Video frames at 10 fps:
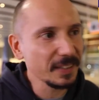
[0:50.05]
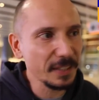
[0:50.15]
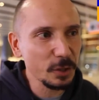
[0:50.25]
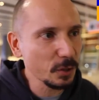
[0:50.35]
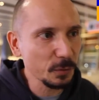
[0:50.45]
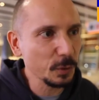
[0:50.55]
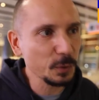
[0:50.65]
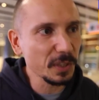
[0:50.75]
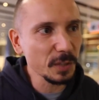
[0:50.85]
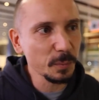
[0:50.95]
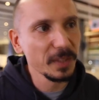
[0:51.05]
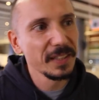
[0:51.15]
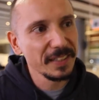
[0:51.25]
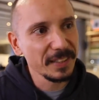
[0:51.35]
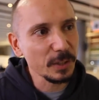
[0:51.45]
от личного энтузиазма
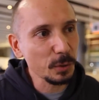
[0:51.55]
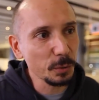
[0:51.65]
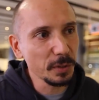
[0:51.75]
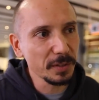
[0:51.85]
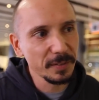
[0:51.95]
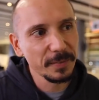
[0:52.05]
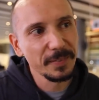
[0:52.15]
сотрудников.